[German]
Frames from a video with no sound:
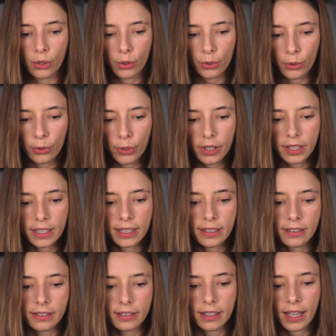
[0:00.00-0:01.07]

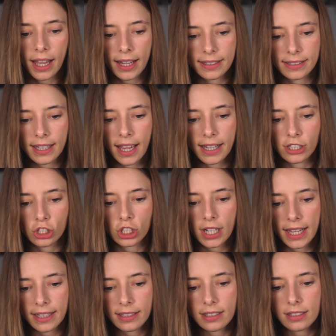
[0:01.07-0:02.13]
Röhrle hatte ein
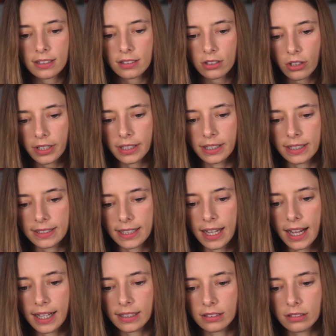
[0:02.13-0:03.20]
schlechtes Zeugnis
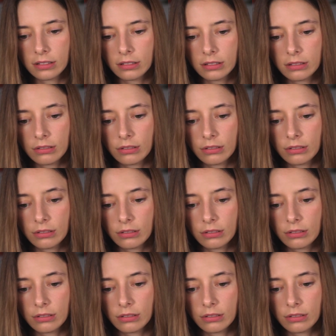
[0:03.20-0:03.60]
erhalten